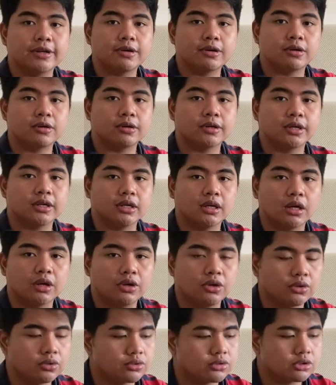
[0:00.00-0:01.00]
kayo or
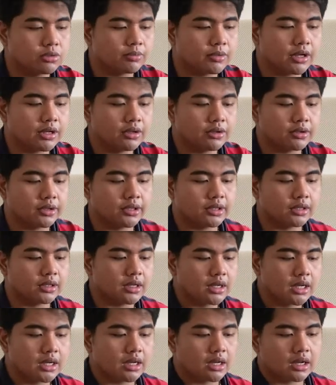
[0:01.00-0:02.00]
nag-YouTube kayo or
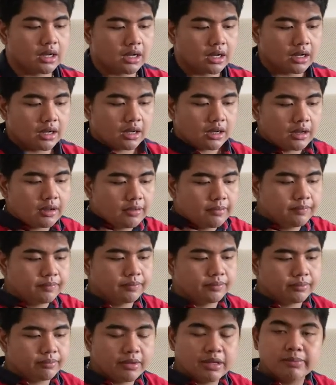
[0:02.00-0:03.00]
um,
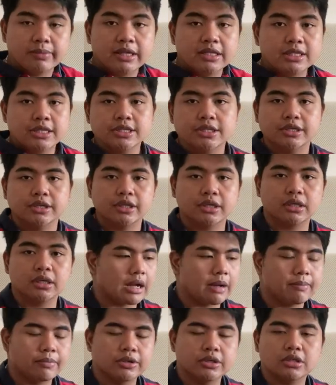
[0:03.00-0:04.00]
may messenger,
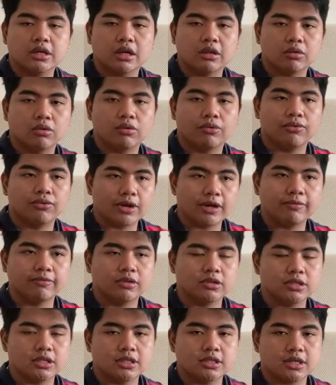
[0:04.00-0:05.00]
umabot siya to 5
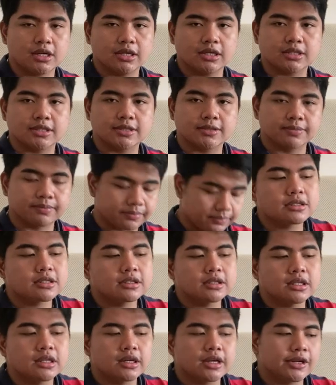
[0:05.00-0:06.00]
to 6 hours. Sa
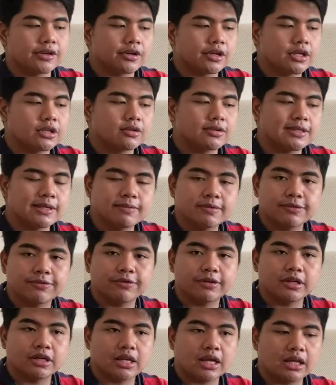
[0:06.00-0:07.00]
so, tinry ko rin yung Sims
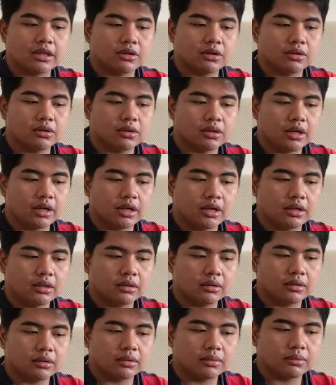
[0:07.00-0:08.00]
4 dito and
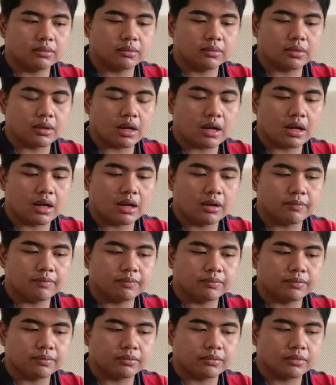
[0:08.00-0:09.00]
um,
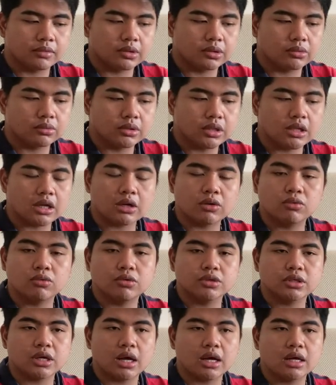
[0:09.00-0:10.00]
nung nilaro
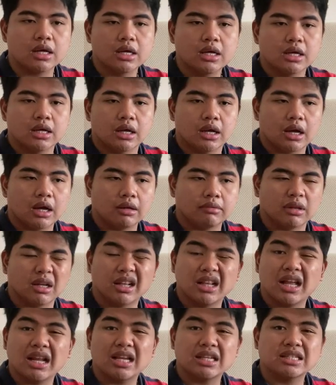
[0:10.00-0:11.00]
ko siya, uh,
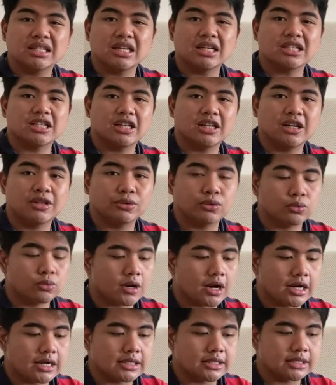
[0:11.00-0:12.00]
naglalas lang siya ng
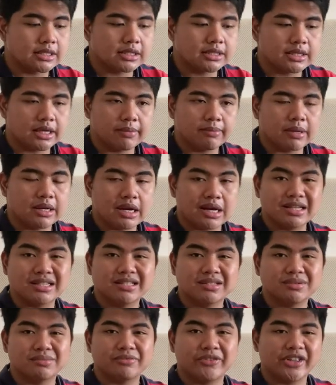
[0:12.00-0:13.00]
2 hours kasi
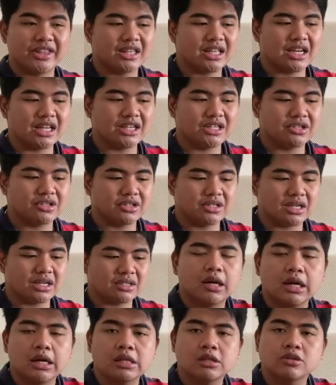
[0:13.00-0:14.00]
malakas yung ventilation niya.
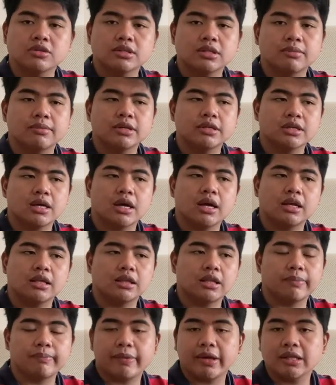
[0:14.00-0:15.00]
Reduce eh, naman siya, it
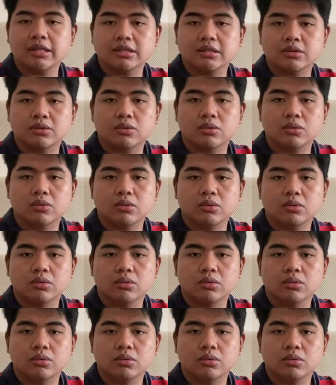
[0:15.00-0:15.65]
depends kung